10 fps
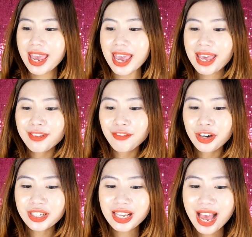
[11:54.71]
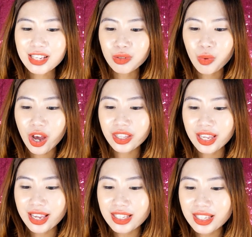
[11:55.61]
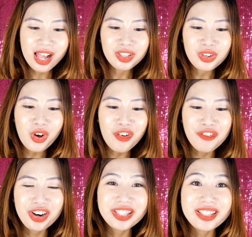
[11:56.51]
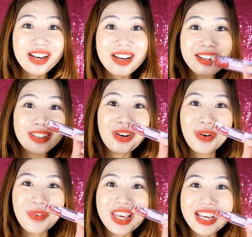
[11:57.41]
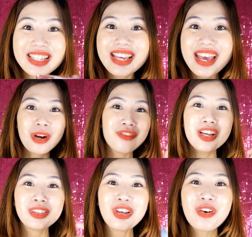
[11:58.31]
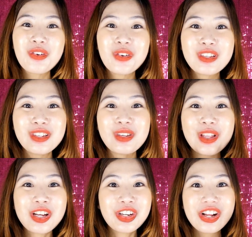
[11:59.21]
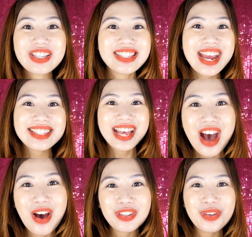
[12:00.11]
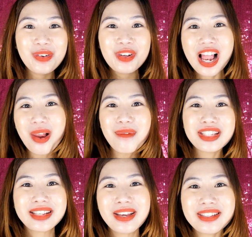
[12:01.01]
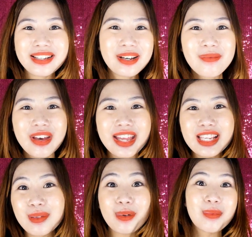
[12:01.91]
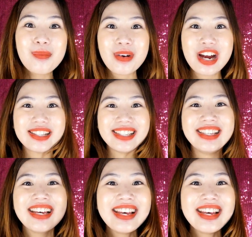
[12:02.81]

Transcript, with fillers: And for the last one is, a go for the Chloe kasi perfect to kung gusto niya ng girls night out, yung lalabas kayo sa gabi, tapos magpa-party.